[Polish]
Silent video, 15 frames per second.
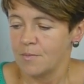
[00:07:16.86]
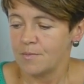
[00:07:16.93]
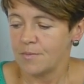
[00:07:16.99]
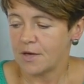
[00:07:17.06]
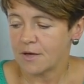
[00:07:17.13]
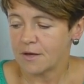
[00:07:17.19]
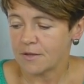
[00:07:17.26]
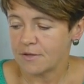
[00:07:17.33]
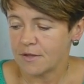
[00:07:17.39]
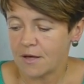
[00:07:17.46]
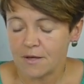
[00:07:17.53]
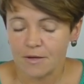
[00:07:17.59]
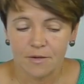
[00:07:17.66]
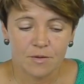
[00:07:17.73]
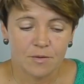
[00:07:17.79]

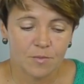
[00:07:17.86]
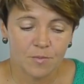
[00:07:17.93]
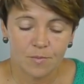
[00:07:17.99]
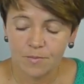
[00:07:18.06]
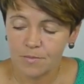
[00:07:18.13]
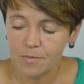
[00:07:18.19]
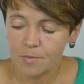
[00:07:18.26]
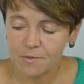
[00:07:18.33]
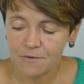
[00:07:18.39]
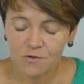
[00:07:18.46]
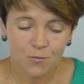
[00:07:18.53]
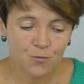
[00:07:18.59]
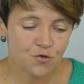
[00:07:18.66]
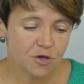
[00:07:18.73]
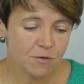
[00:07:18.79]
Piękne.
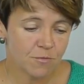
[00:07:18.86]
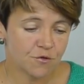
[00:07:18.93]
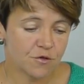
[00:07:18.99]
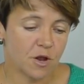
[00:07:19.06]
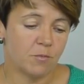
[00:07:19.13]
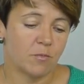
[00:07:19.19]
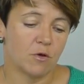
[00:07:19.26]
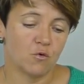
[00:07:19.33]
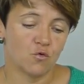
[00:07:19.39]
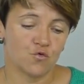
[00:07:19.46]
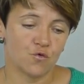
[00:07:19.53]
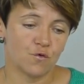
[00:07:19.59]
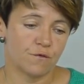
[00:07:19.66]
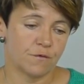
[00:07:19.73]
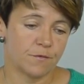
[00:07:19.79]
Naprawdę przyjemność dla
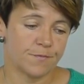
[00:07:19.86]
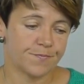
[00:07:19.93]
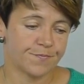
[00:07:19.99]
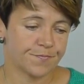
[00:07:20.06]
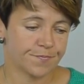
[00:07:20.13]
paluszków.